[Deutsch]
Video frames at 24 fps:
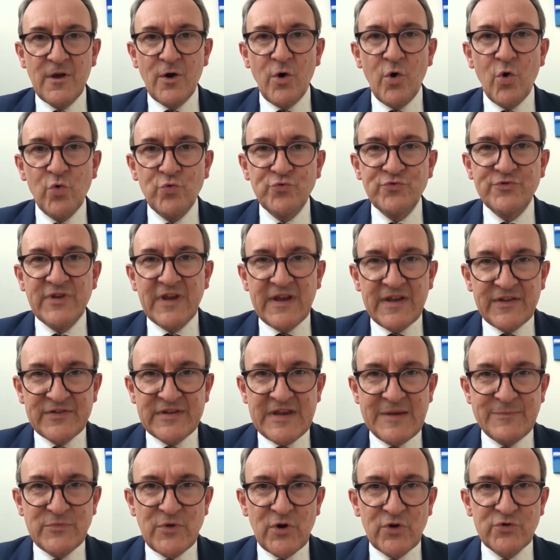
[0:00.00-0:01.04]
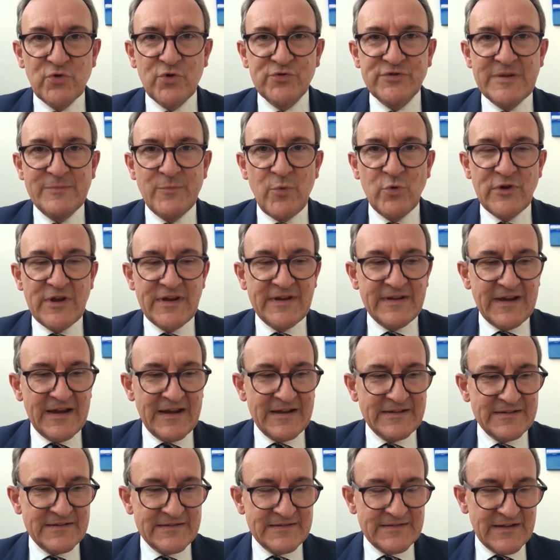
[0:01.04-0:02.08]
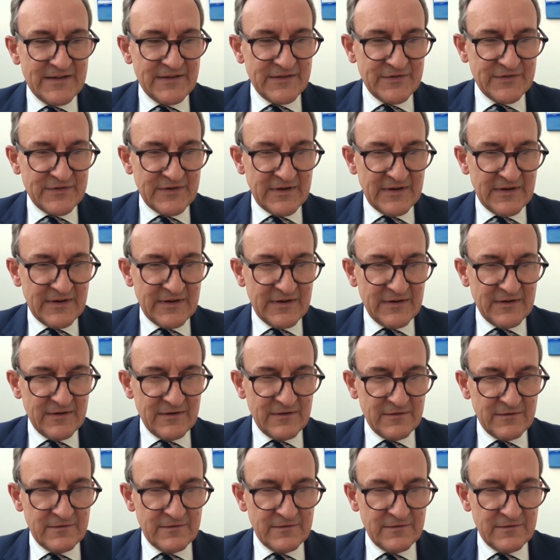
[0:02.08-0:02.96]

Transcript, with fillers: Und es gibt auch noch die Möglichkeit des äh,